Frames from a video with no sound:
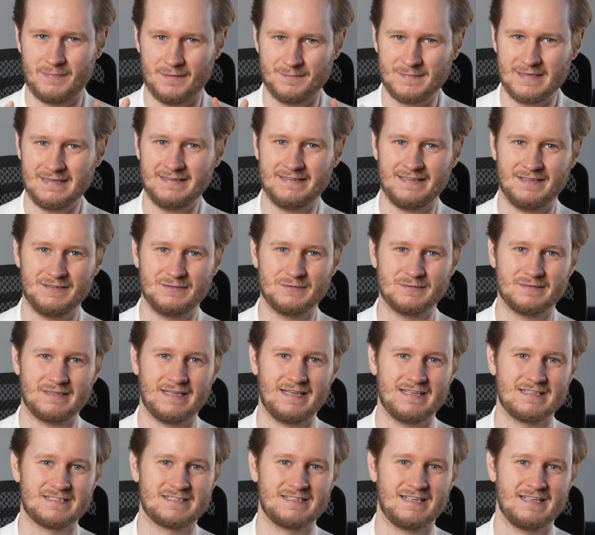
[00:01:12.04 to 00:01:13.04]
Pamiętaj
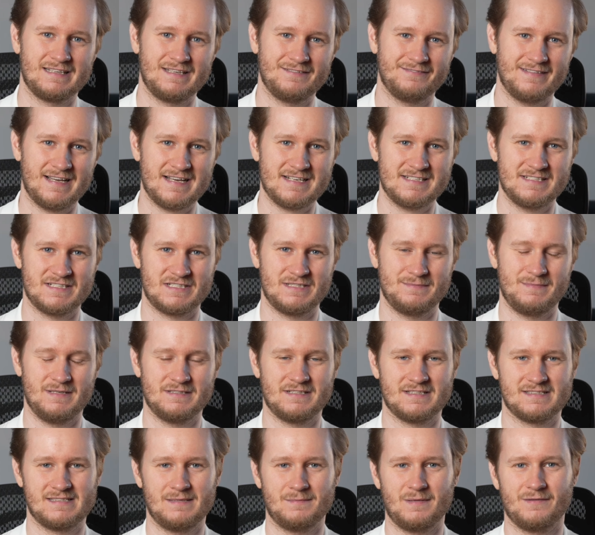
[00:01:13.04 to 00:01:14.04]
tutaj, że nieważne czy
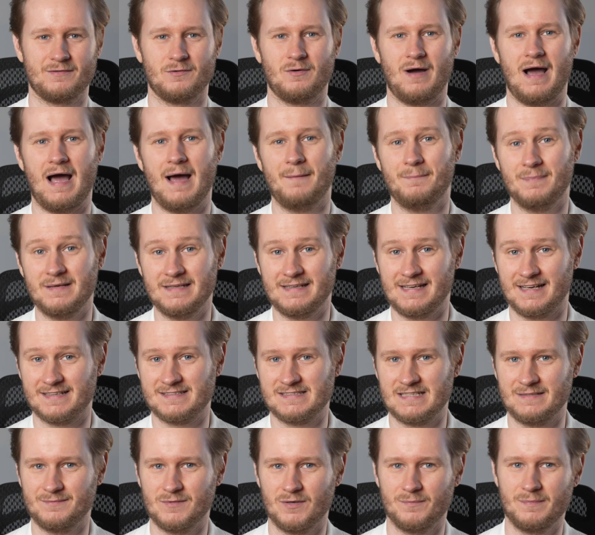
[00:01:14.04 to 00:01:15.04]
będziesz zamawiał
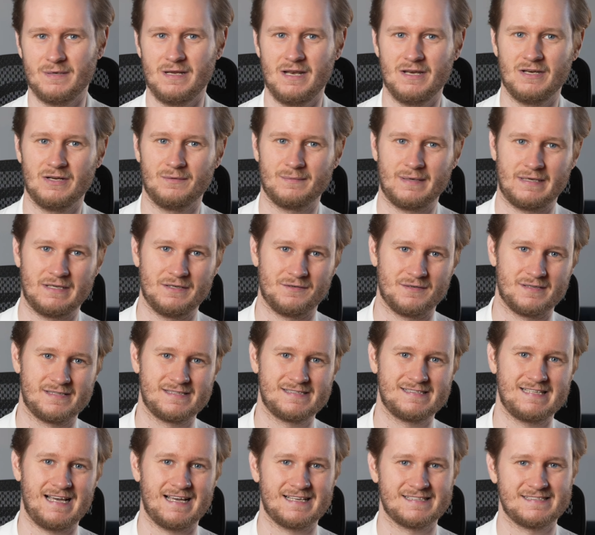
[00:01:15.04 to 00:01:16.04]
aplikację mobilną, jakiegoś
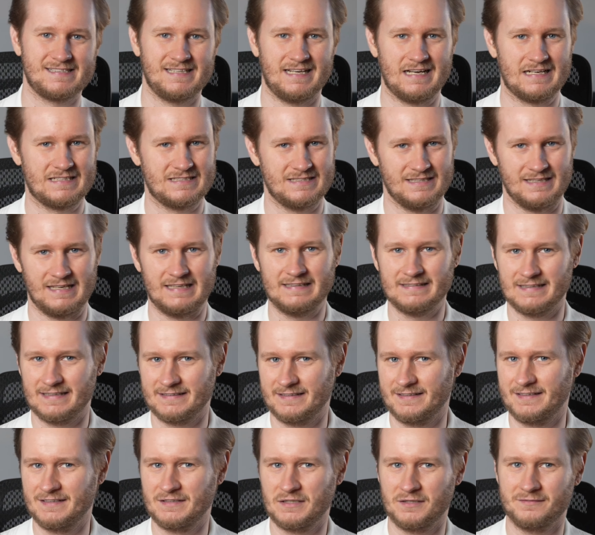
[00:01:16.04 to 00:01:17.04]
SASa czy inne
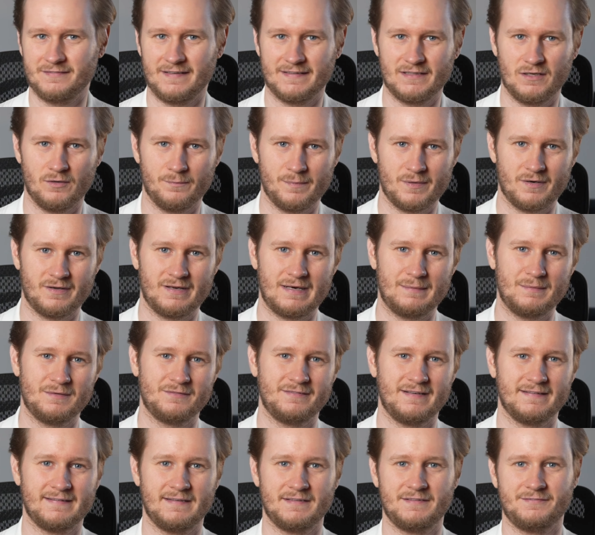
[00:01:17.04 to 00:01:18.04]
dedykowane
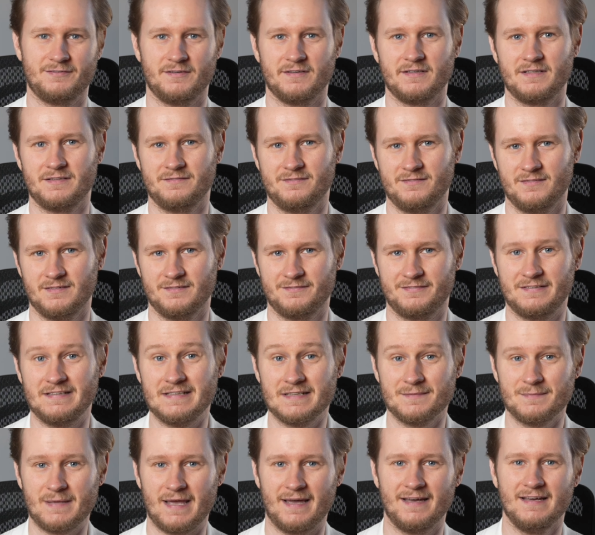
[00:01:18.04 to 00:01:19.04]
oprogramowanie Twojej
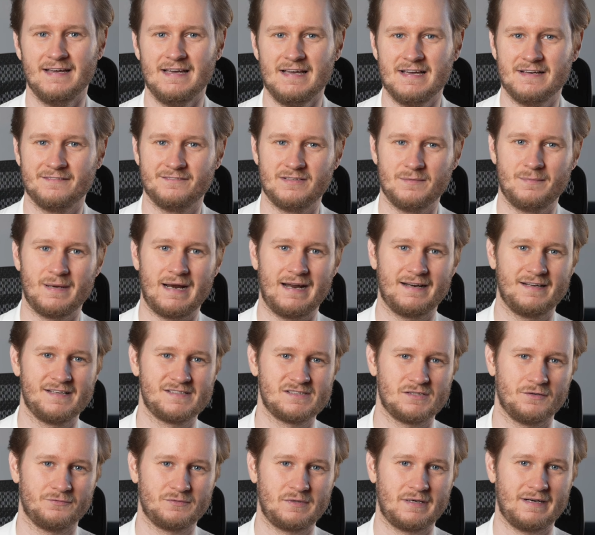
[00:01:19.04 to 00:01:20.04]
firmie, wybrany
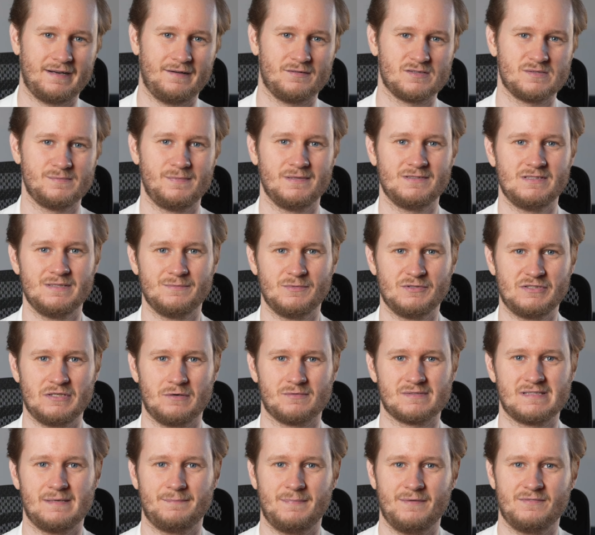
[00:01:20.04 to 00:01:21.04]
software house będzie
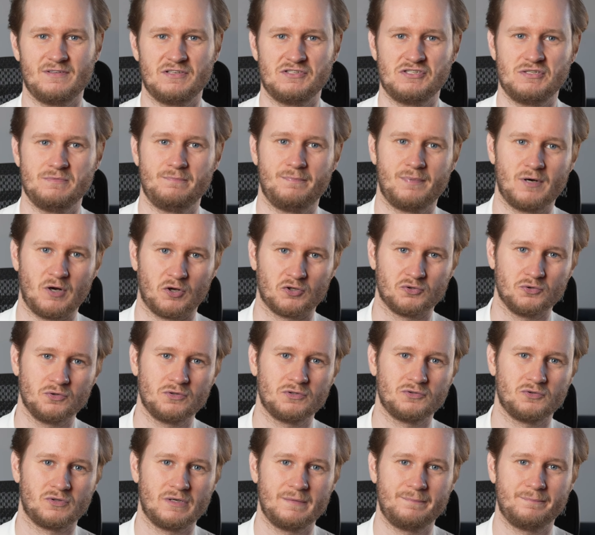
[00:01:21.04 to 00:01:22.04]
musiał zapewnić Ci
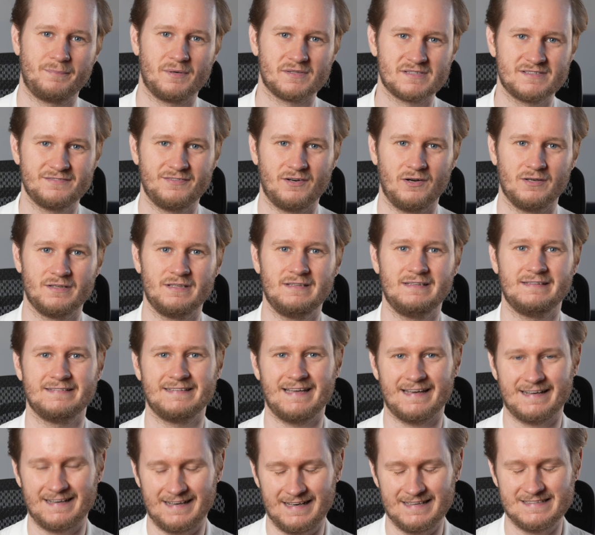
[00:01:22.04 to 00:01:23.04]
produkt, który pozwoli
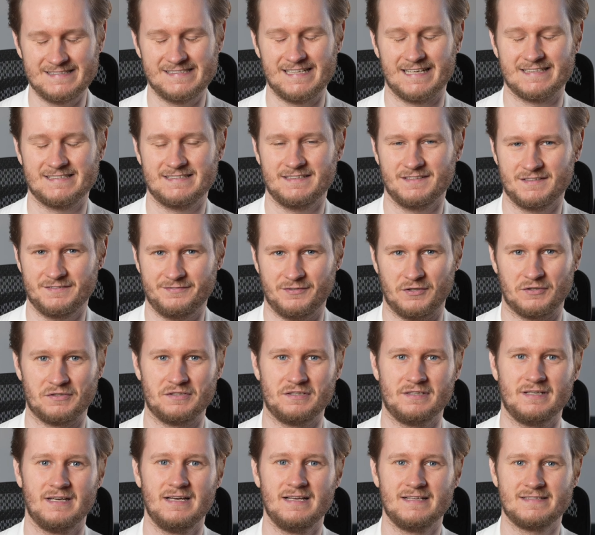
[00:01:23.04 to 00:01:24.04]
na realizację
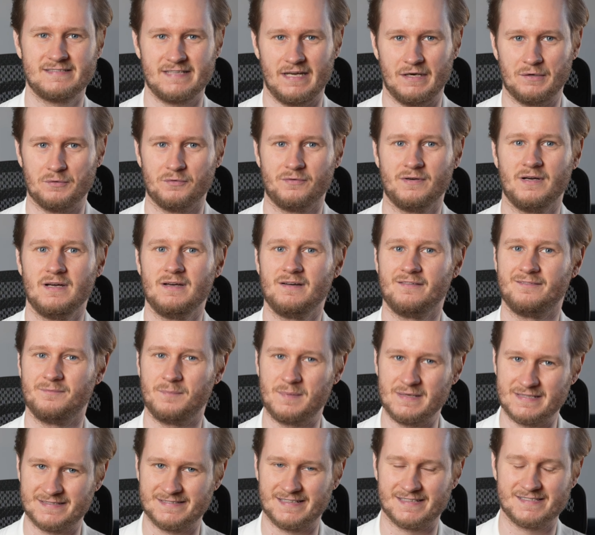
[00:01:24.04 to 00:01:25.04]
Twoich celów
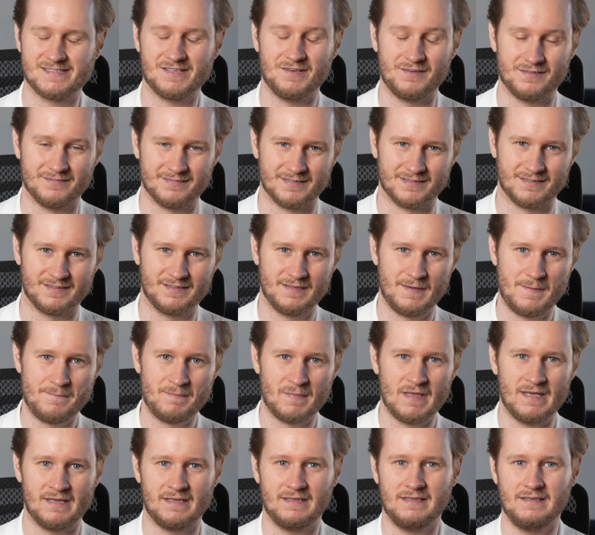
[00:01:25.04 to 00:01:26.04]
biznesowych.
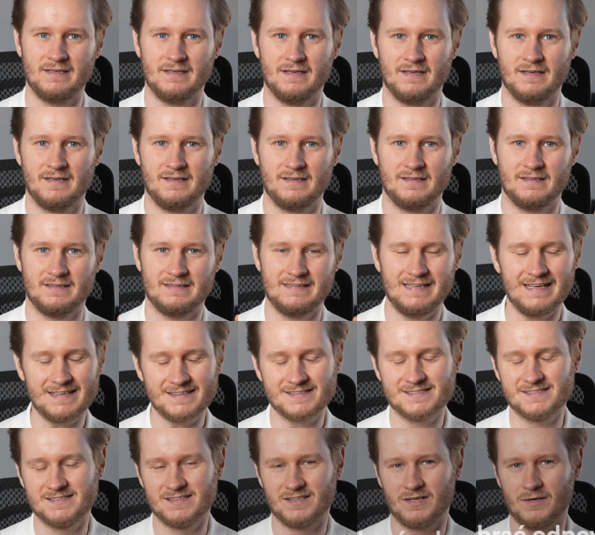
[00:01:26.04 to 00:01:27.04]
I
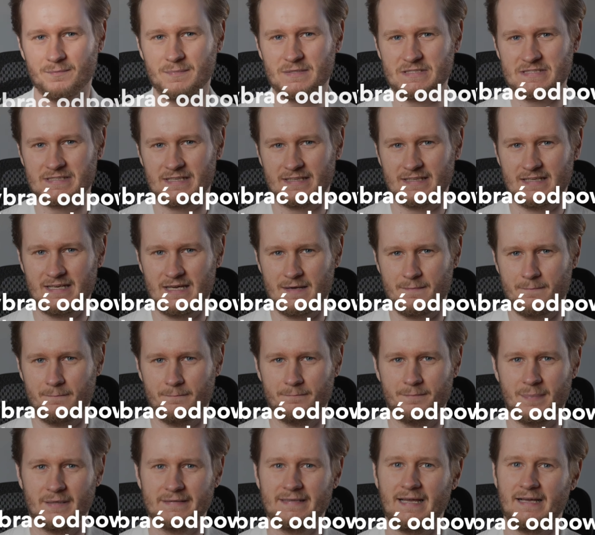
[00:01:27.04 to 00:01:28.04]
jak zrobić takie
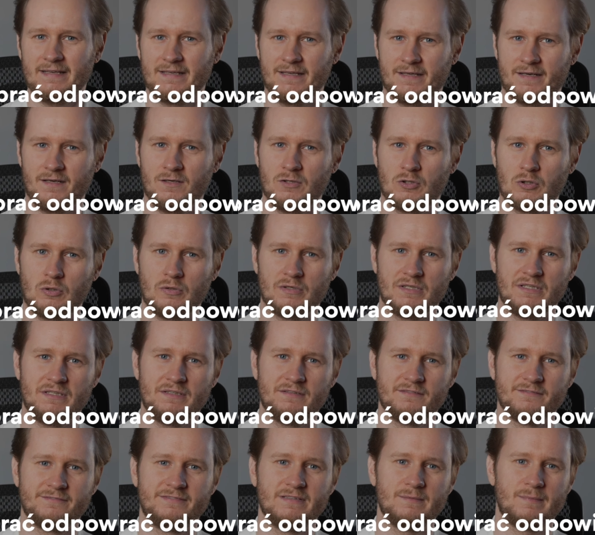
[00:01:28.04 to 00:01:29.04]
badanie rynku
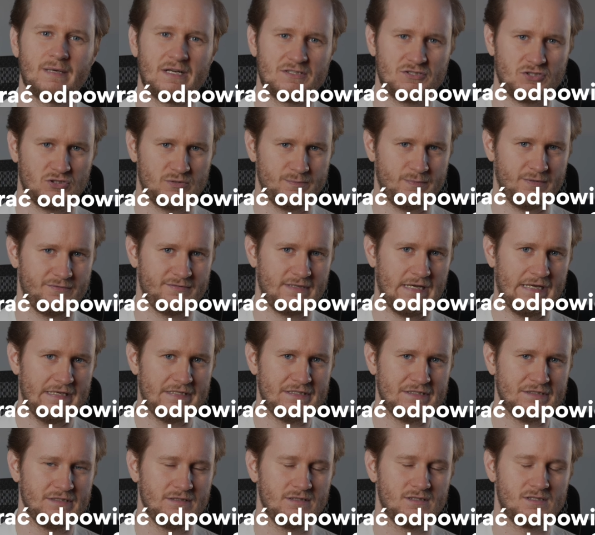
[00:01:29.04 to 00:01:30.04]
i wybrać
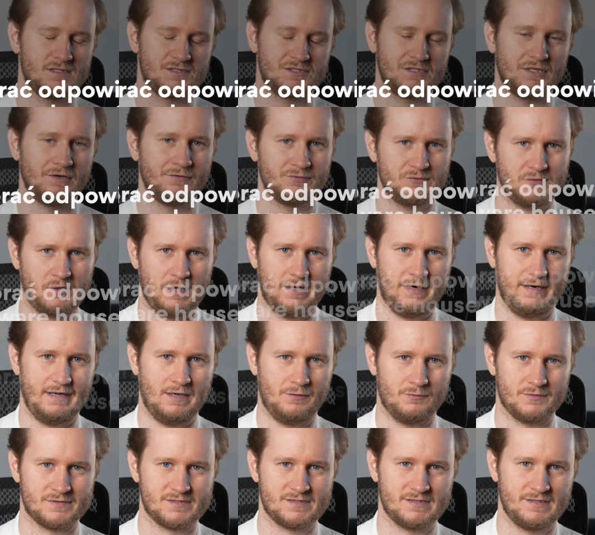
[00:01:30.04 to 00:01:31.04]
odpowiedni software
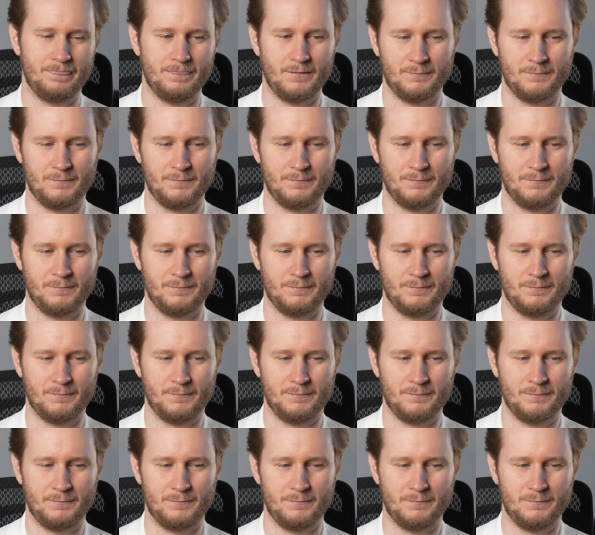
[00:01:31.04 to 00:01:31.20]
house?